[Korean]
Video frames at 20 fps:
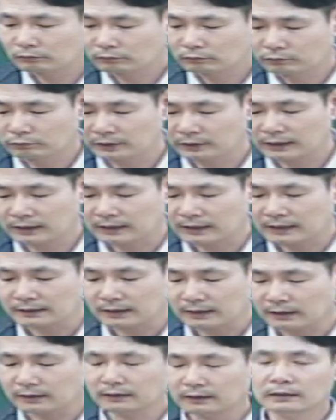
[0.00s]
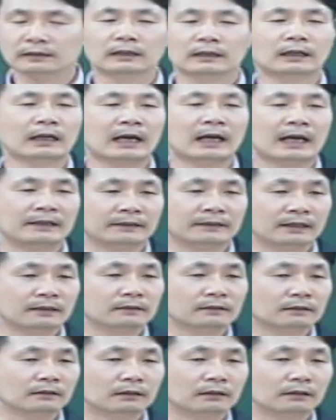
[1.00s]
우리가 가장 안
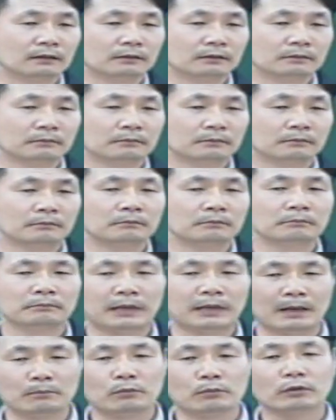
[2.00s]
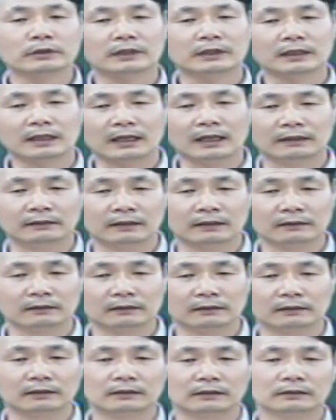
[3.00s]
되는 거, 반복되게 안 되는
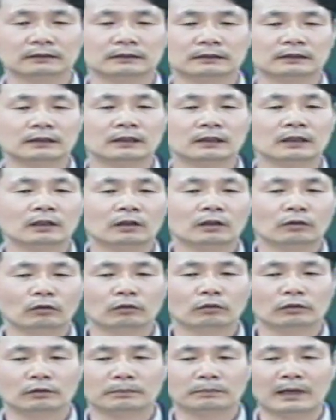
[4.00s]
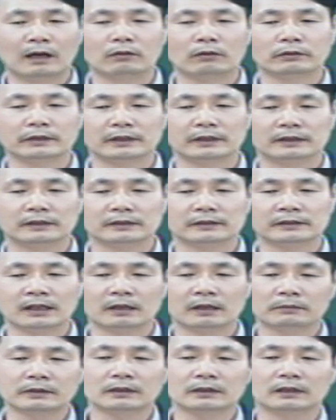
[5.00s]
거, 오늘 바울이 세
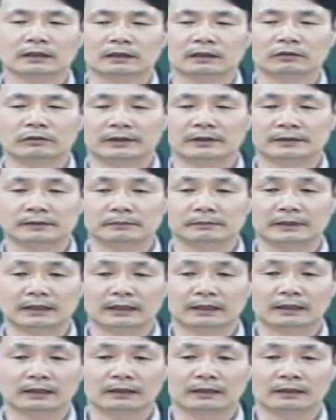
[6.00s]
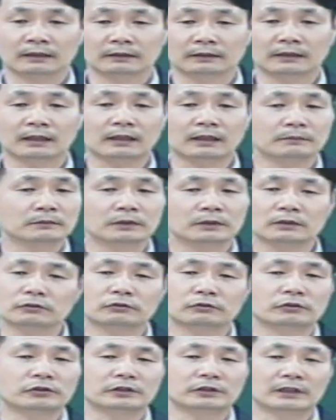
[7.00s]
번이나 기도했습니다. 하나님
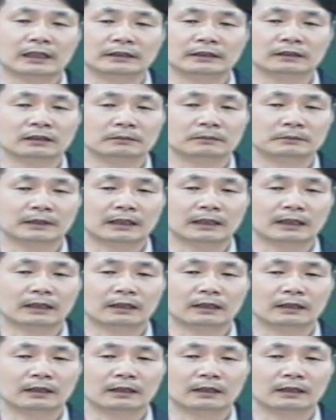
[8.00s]
들어주시지 않는 겁니다.